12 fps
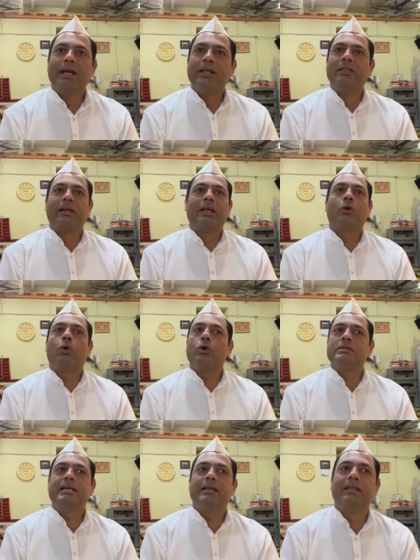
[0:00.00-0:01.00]
इंद्र की
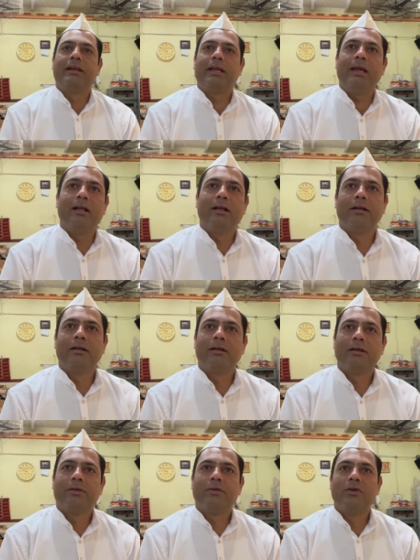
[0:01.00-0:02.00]
कौन से इंद्र की
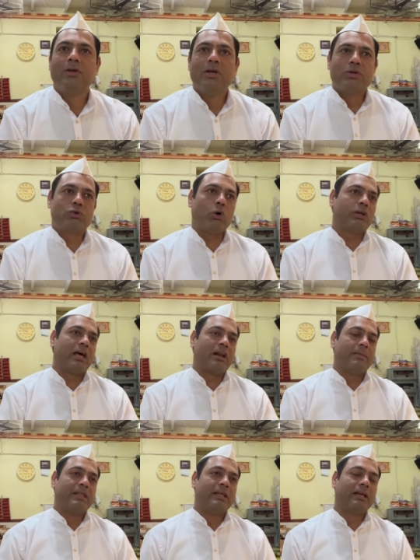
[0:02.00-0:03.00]

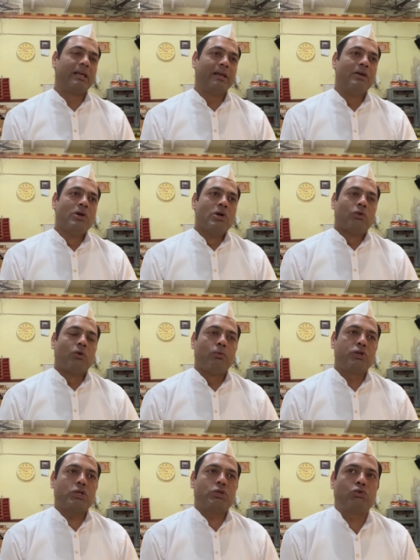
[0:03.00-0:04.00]
सौधर्म इंद्र की तो
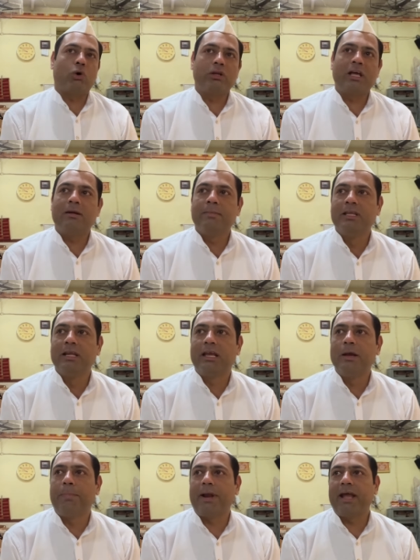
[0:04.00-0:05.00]
मुझे सौधर्म इंद्र
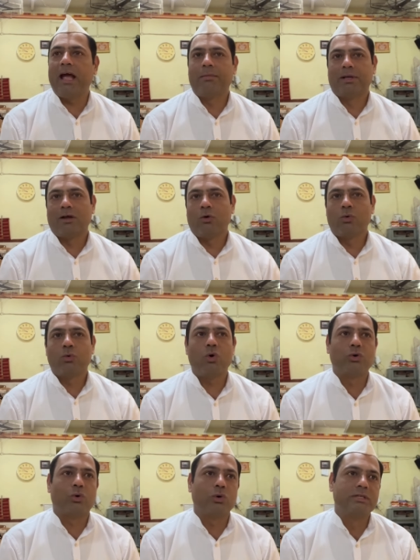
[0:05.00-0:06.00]
की पर्याय बताओ
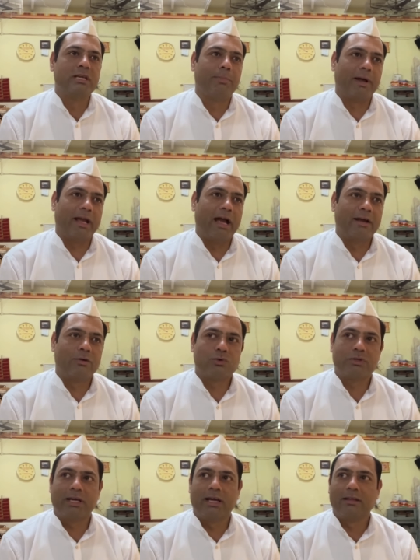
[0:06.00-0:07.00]
कौन कौन सी पर्याय हैं
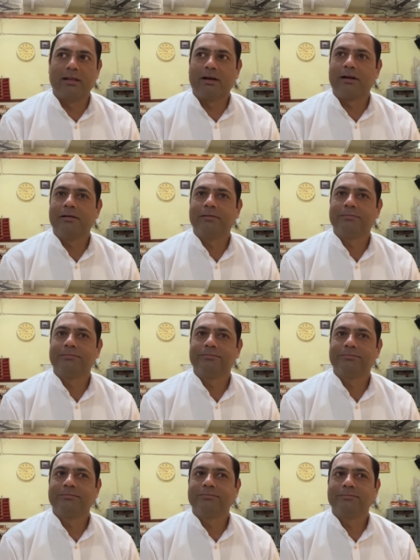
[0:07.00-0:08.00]
उसके
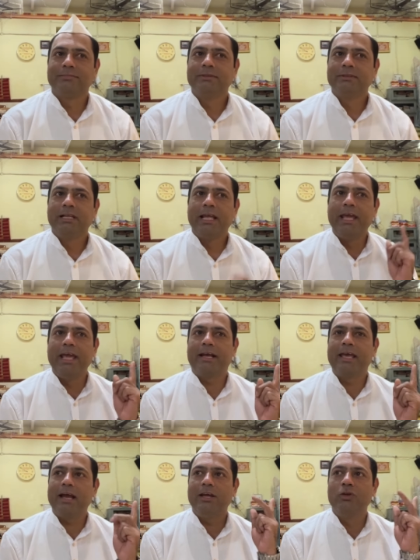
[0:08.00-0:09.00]
अंदर
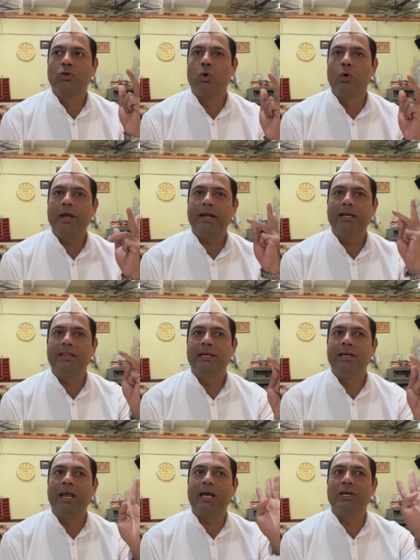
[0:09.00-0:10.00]
एक है कि दो है कि
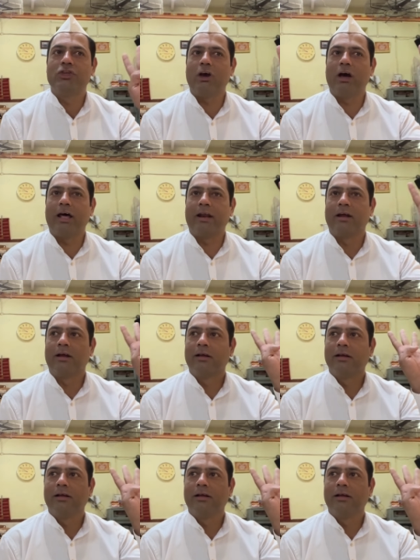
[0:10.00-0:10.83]
तीन है कि चार है